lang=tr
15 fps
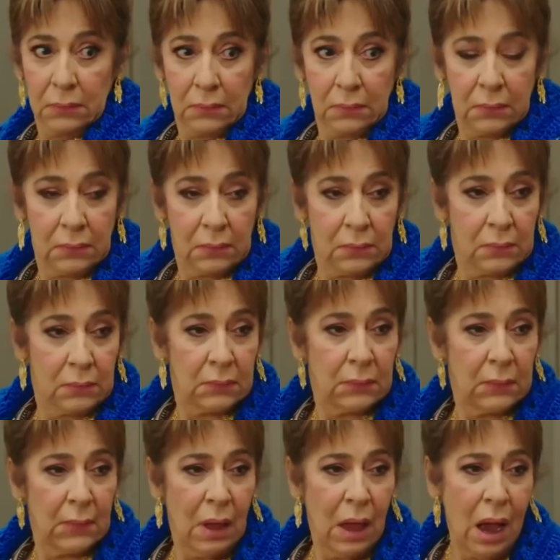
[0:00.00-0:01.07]
Yetmez mi?
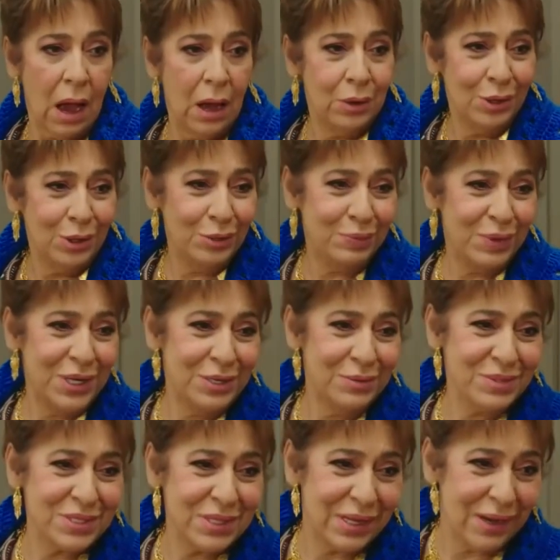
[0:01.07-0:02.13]
Ayol
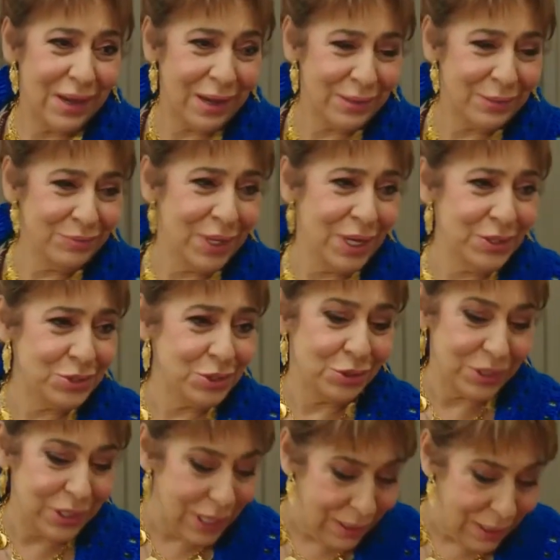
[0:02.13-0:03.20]
benim zararımdan
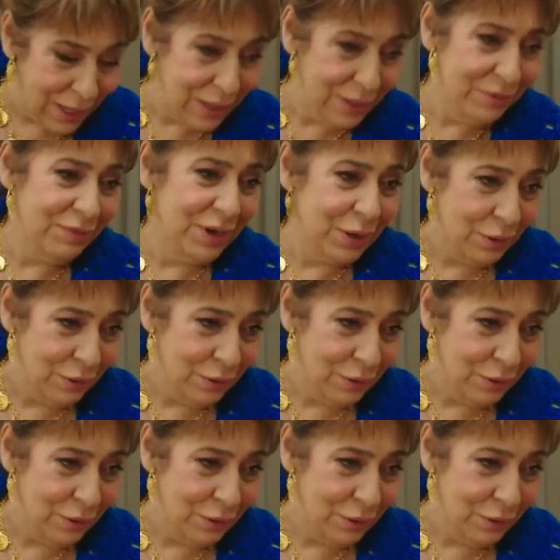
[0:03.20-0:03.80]
çok yararım var